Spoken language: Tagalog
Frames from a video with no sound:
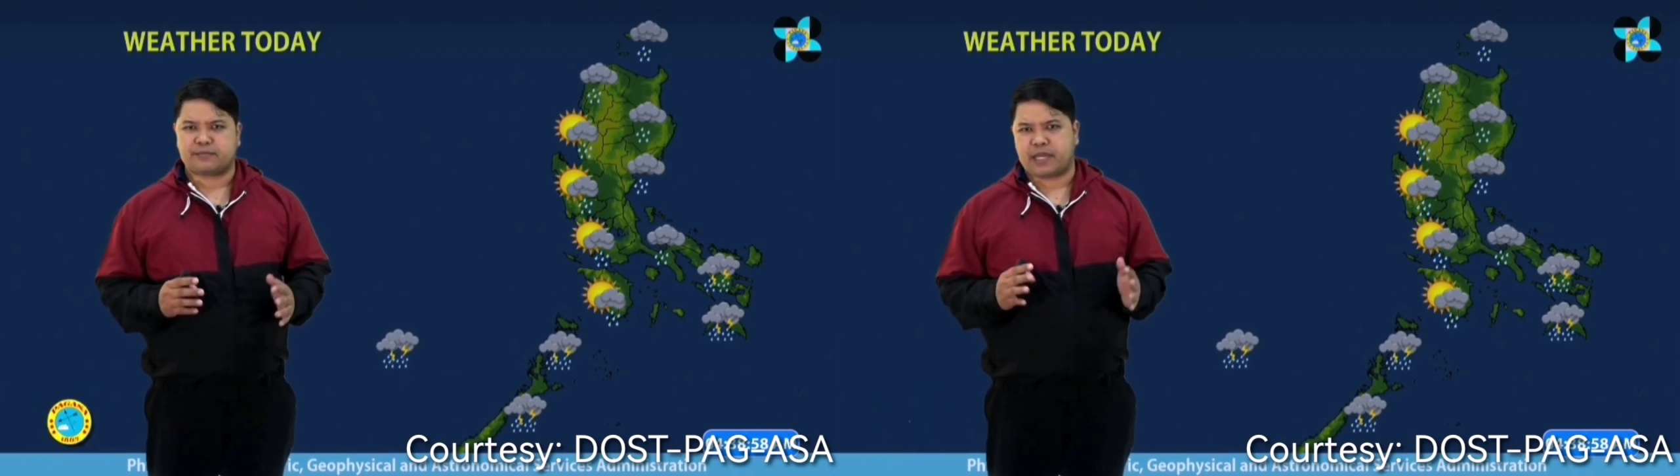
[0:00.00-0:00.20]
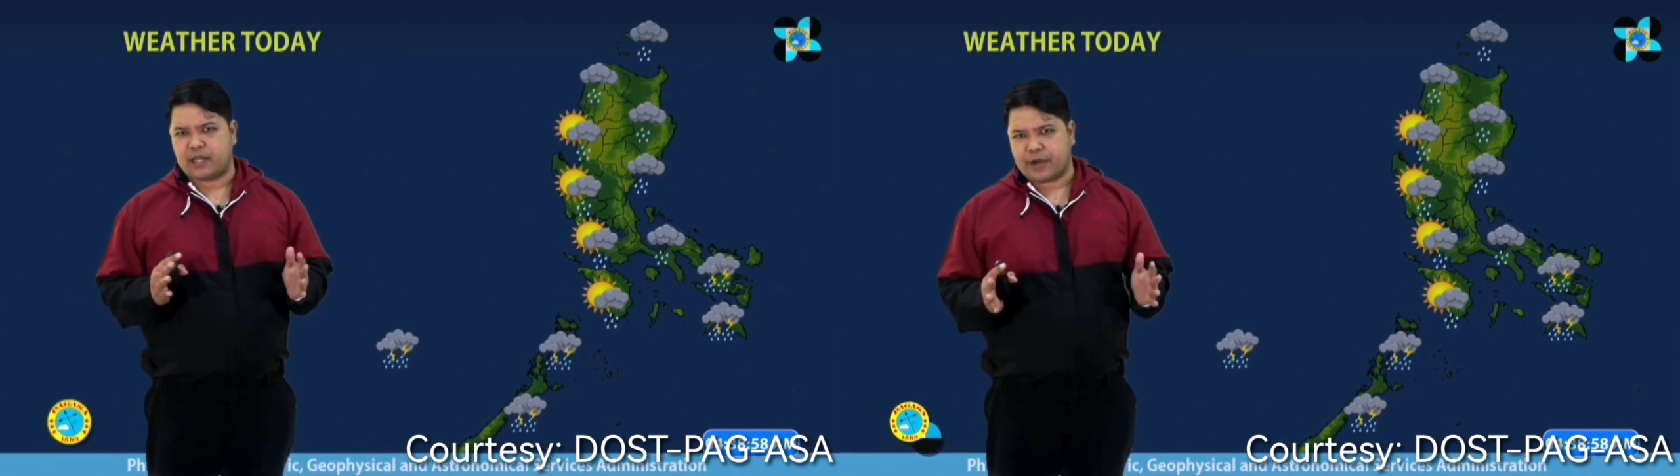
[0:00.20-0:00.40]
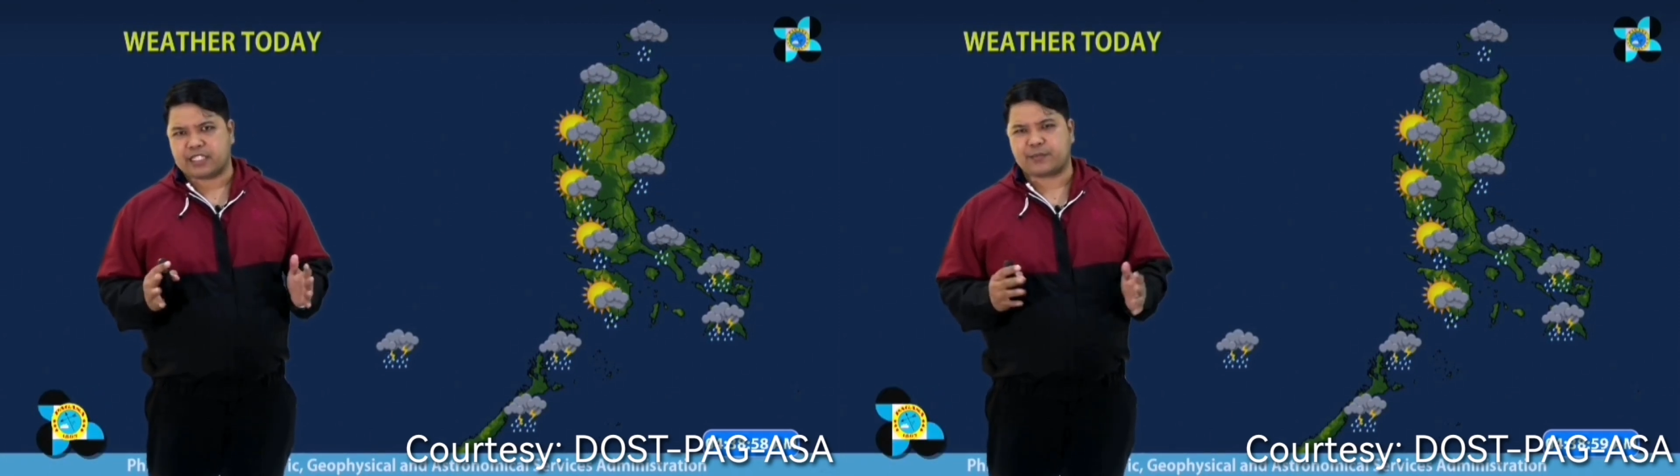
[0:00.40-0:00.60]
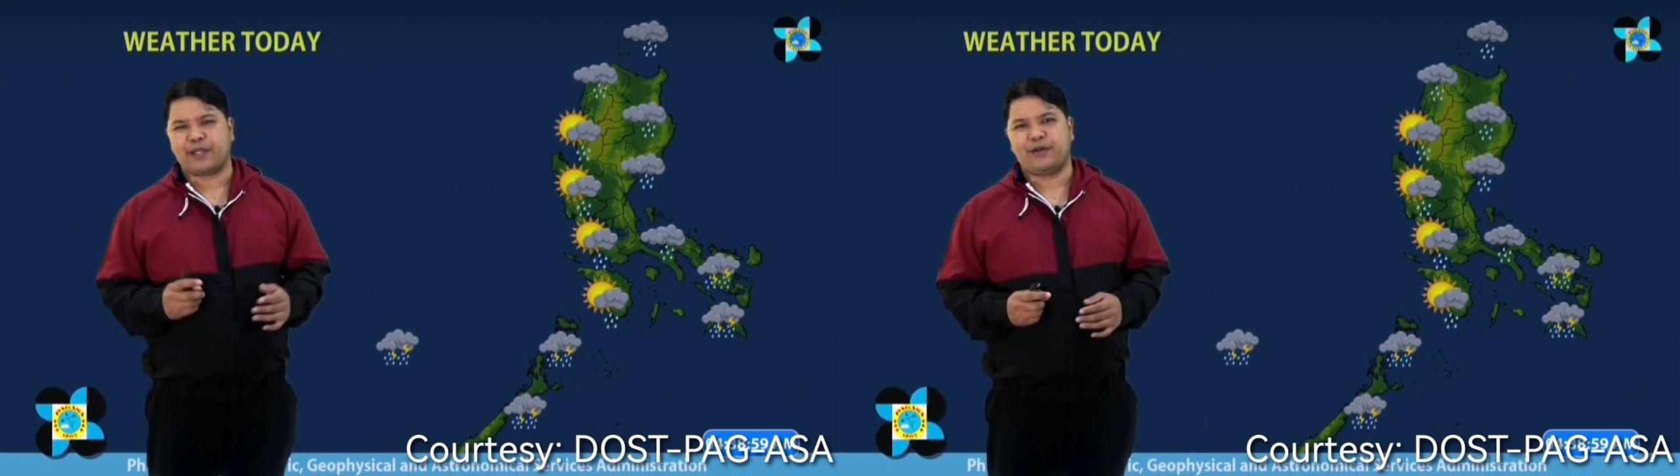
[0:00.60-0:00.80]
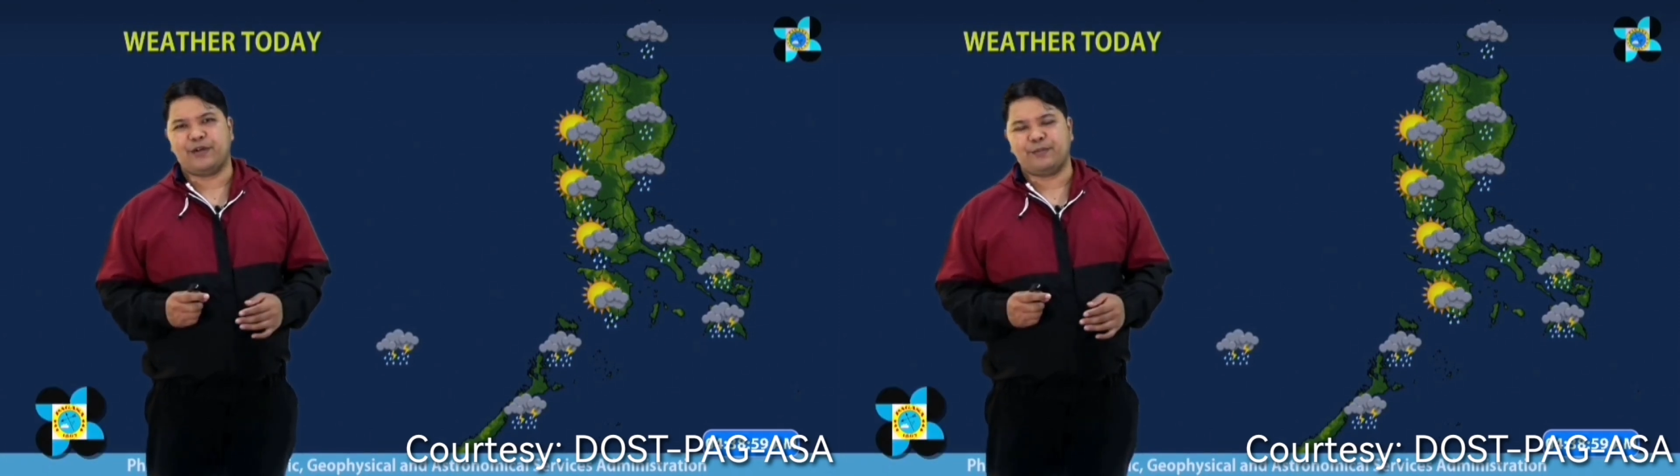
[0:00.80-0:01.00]
maliwala sa
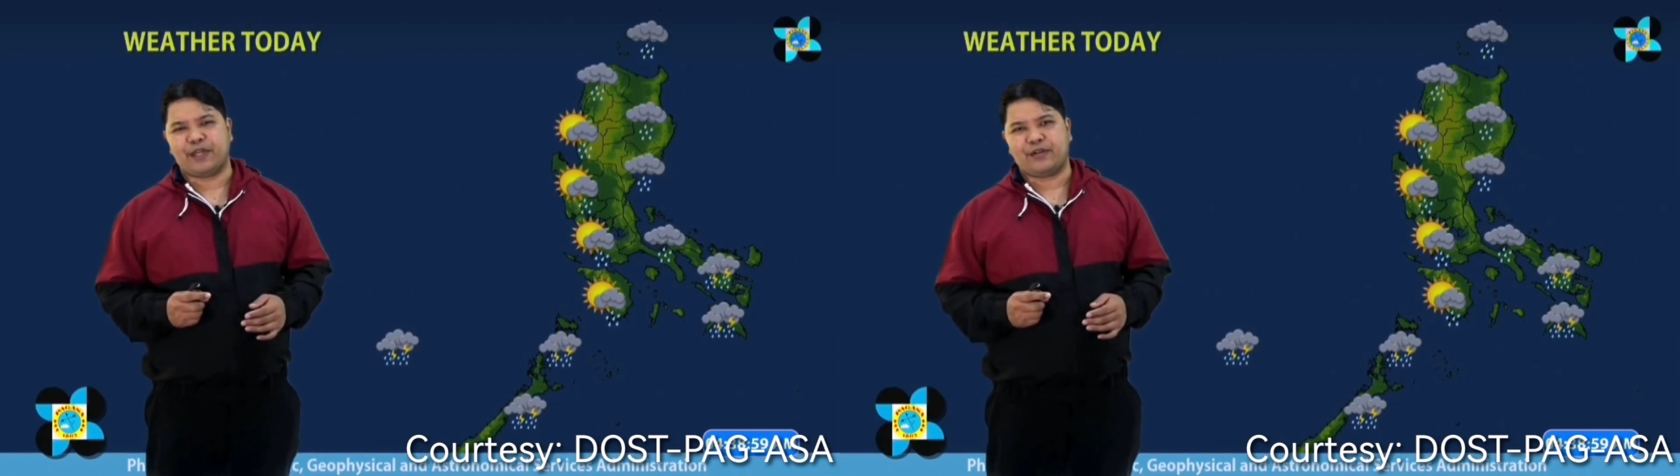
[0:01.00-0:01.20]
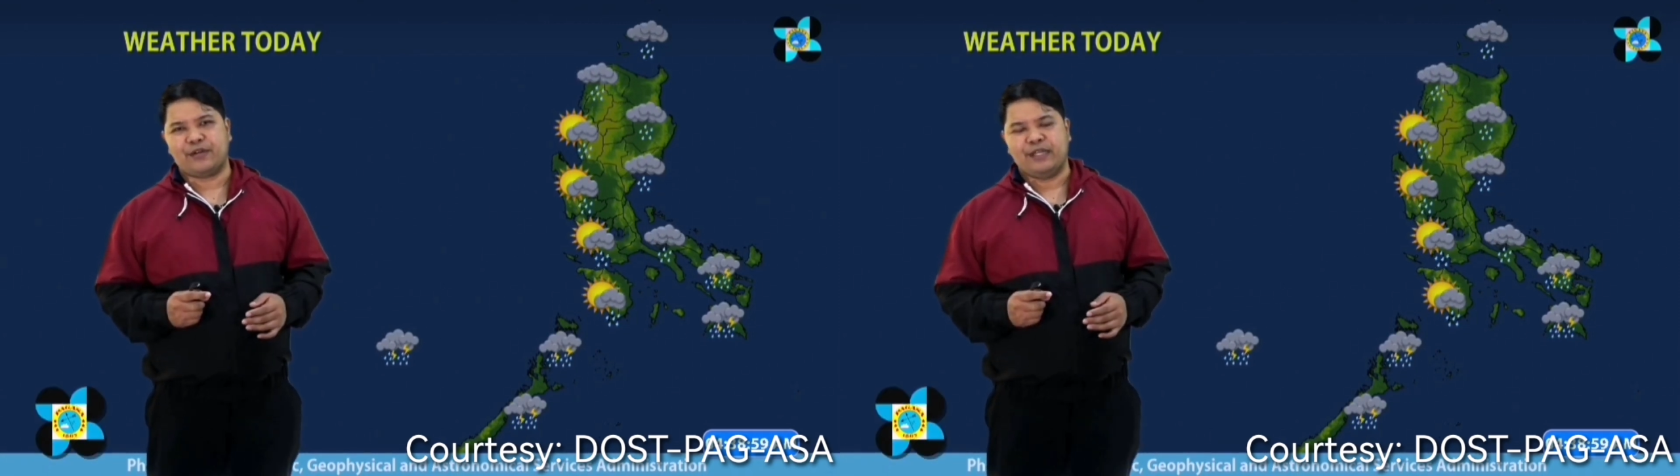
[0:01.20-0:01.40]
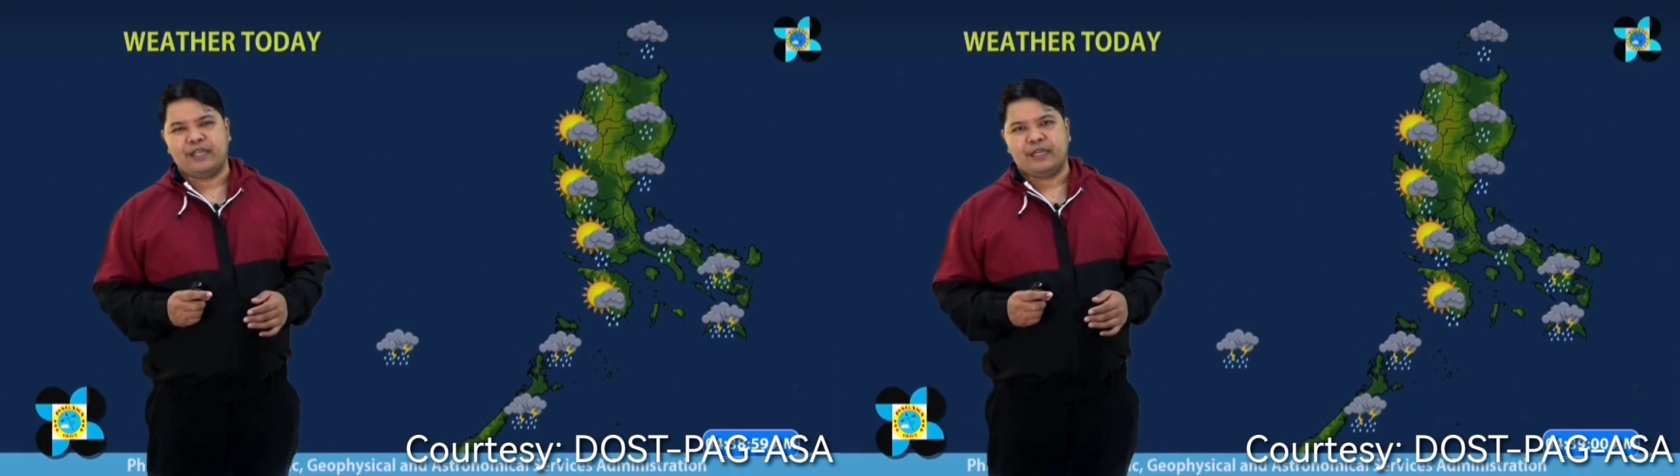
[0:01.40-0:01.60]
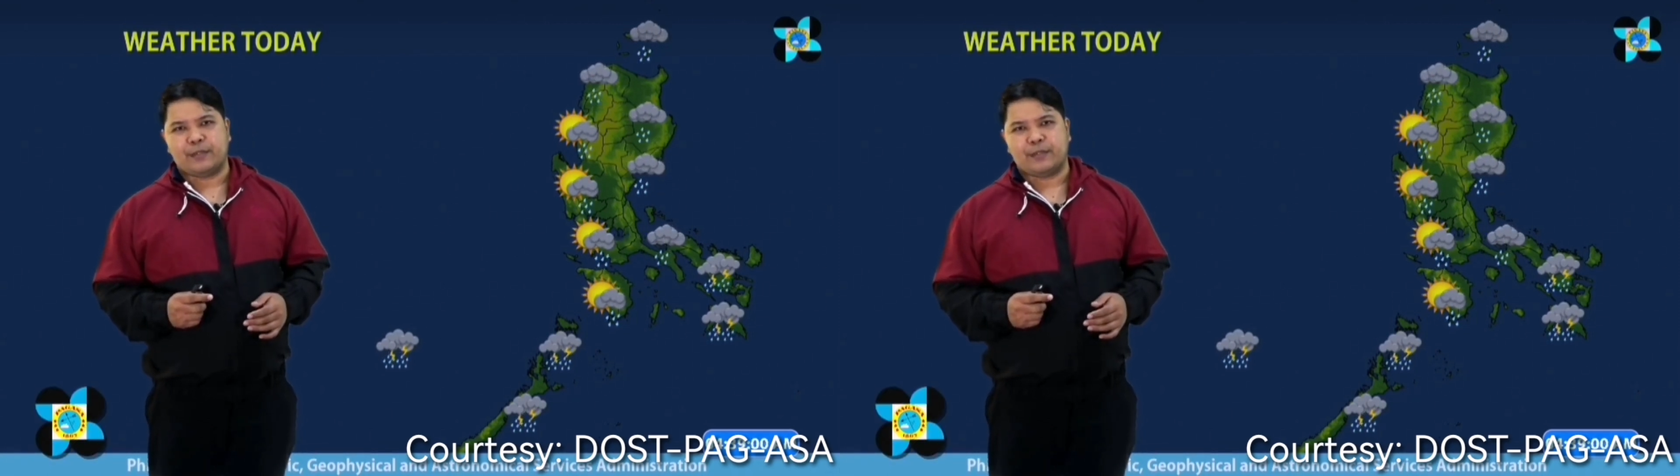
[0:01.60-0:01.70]
panahon pero